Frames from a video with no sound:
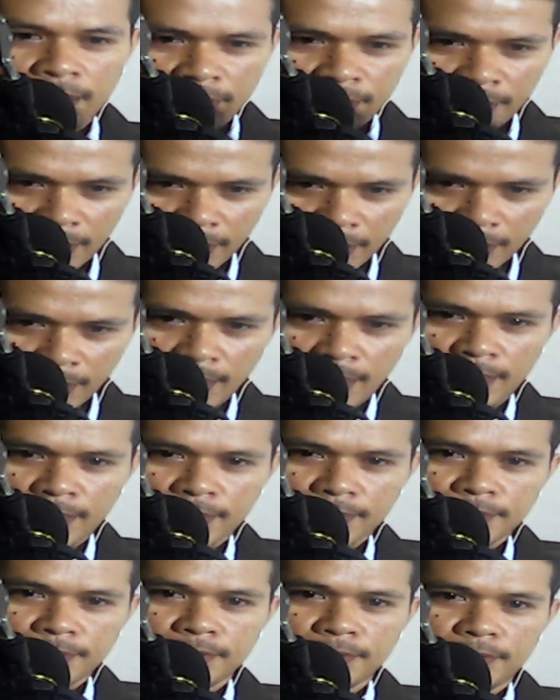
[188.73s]

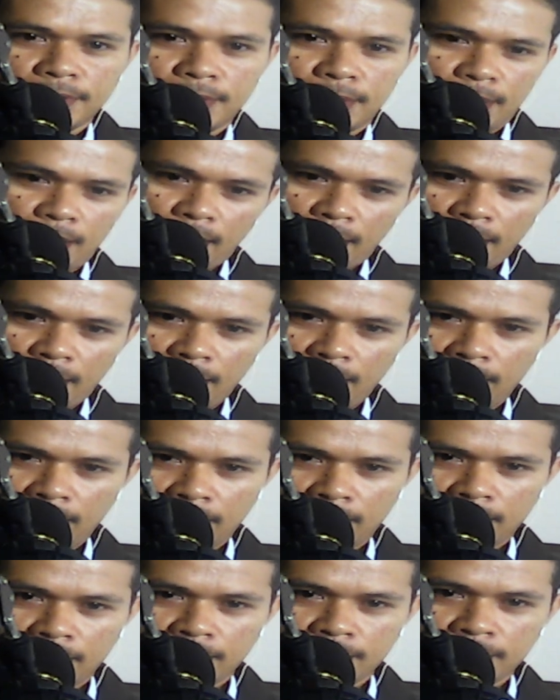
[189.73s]
Naga uh,
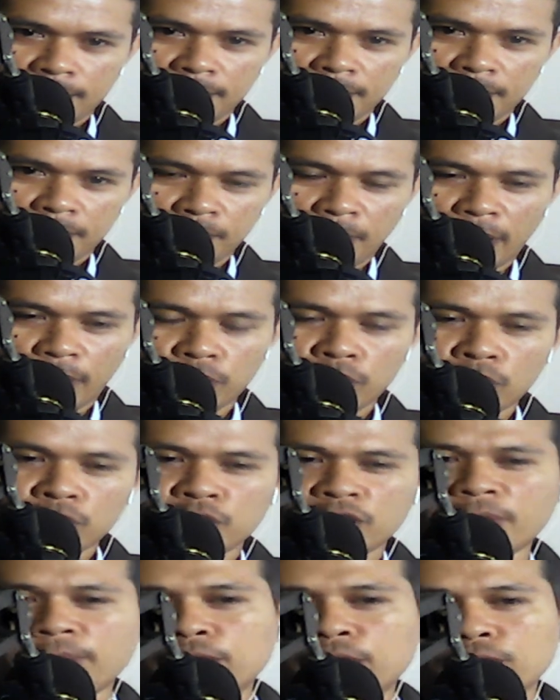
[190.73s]
ah,
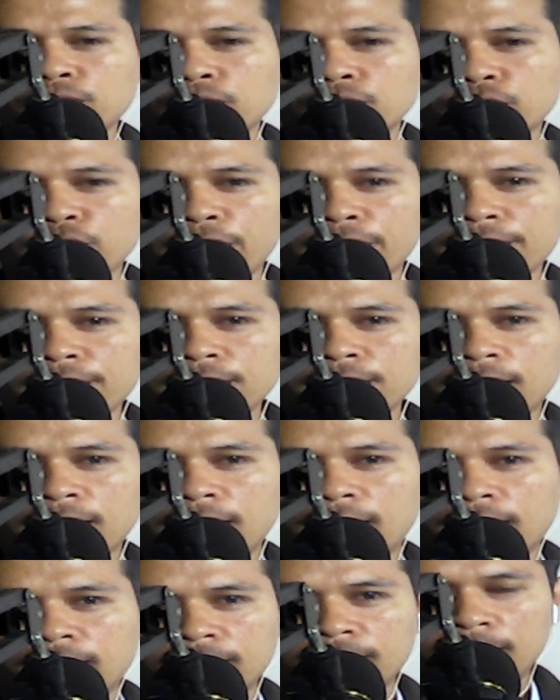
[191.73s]
barugs matuoran nga
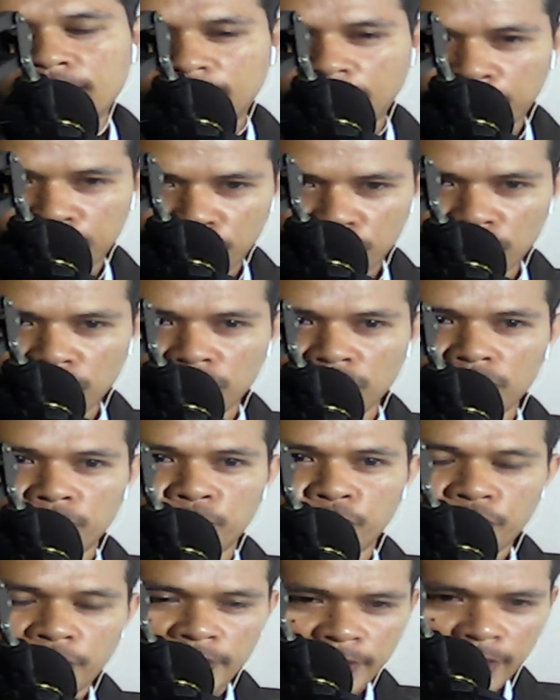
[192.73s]
ang ikapulo
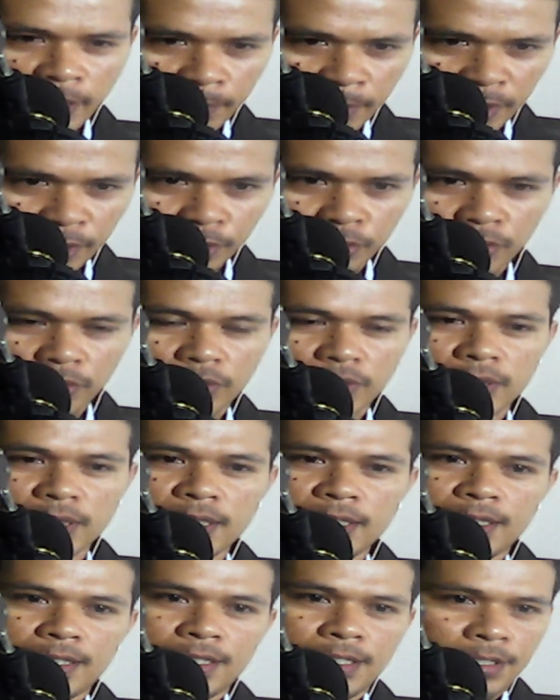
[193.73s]
pwede gamiton
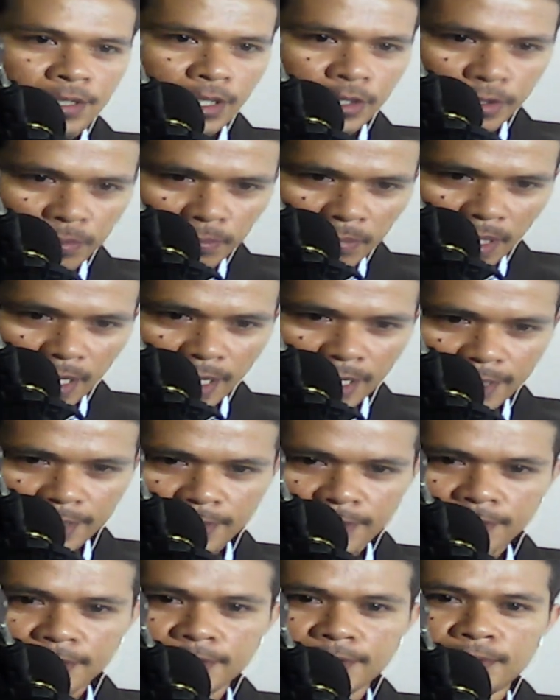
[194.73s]
sa
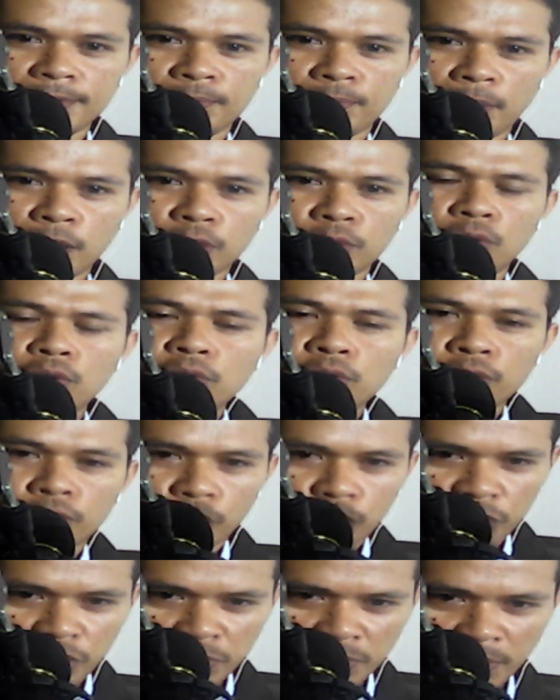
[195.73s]
simbahan, pagtukod
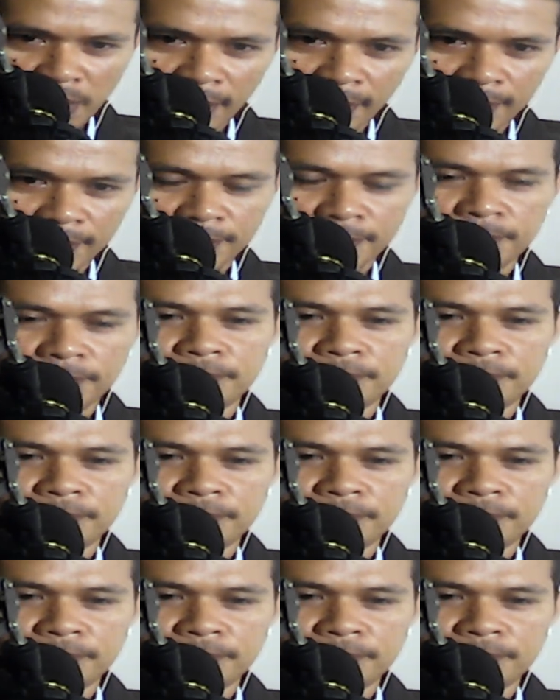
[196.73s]
og simbahan.